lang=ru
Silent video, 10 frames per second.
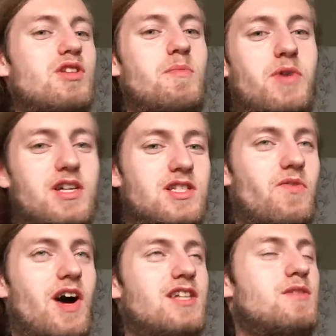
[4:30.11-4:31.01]
На
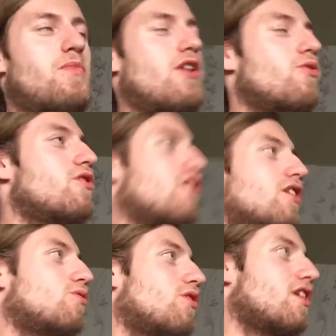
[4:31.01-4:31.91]
PS2 есть пару игр,
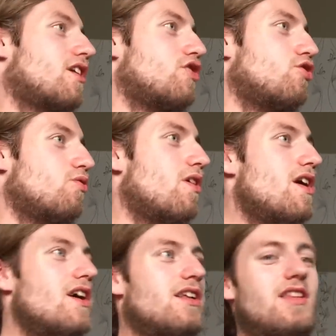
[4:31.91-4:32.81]
которые я хочу.
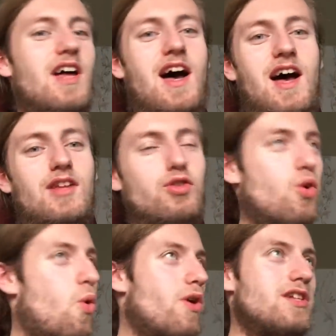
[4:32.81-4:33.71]
На
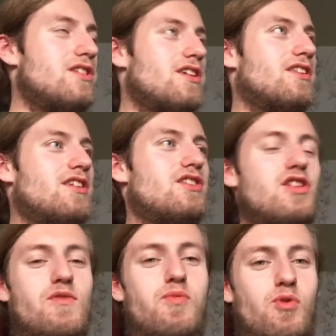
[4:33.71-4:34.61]
андроиде, на
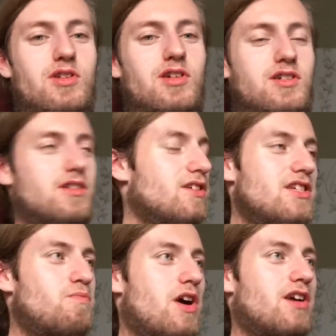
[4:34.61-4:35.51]
телефонах
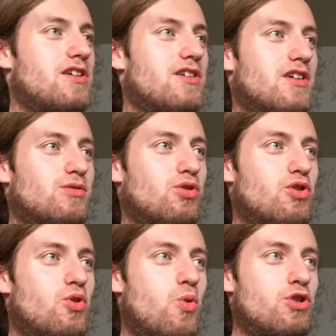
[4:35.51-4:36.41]
есть пара игр,
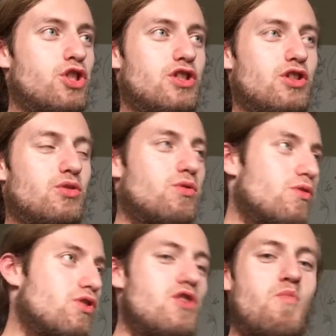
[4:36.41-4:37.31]
которые хочется, но
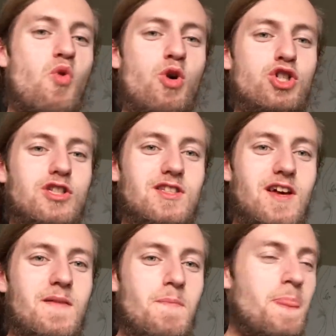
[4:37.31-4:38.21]
вот не
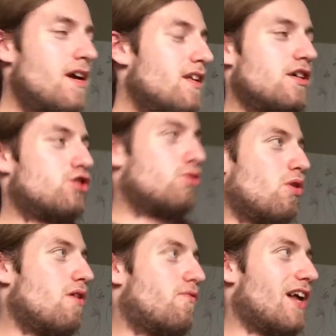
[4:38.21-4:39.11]
можется. Так
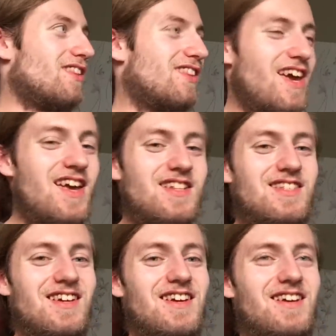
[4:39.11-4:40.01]
что в
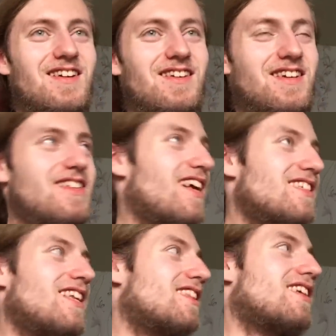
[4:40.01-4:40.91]
контенте
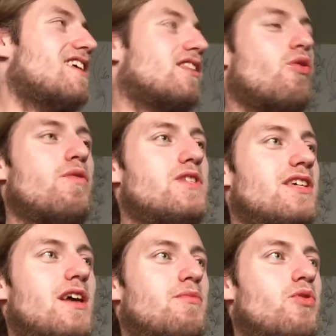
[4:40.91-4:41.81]
недостатка нет, его
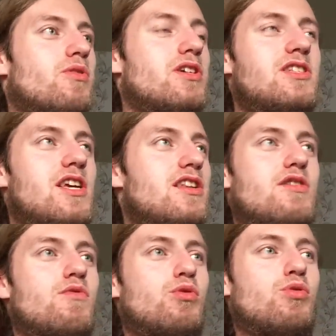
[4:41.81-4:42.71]
всегда много. Идей для
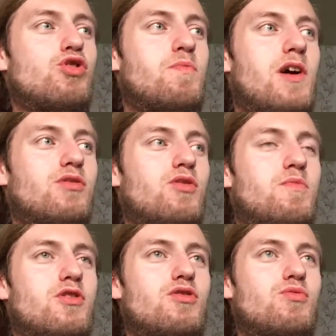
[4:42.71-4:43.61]
него тоже полно,
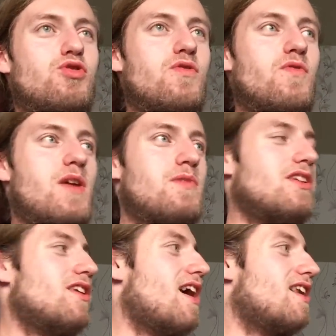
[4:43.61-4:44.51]
просто нужно время
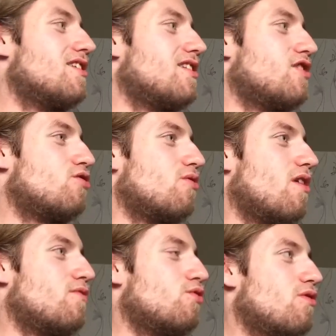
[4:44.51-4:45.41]
на
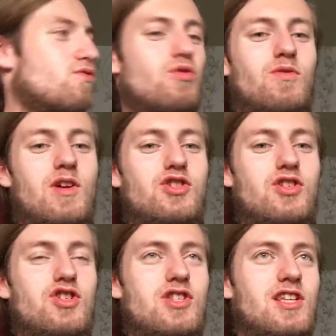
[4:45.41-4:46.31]
реализацию, а в сутках все
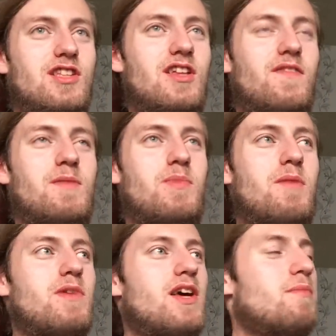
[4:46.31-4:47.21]
24 часа. Это главная
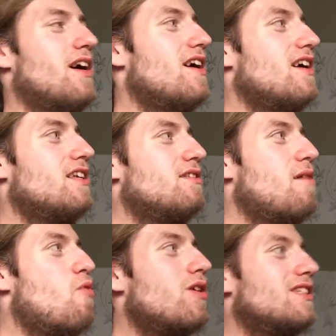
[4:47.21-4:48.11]
проблема. Если я
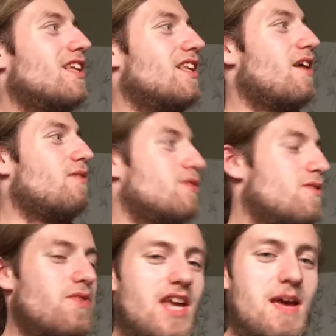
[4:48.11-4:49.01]
мог
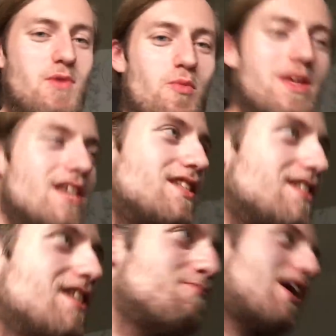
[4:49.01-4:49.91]
останавливать время, у меня
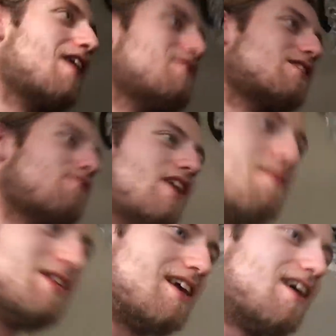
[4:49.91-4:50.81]
здесь есть маховик
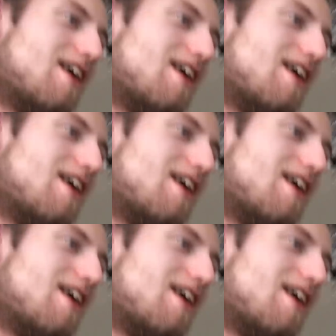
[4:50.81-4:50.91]
времени.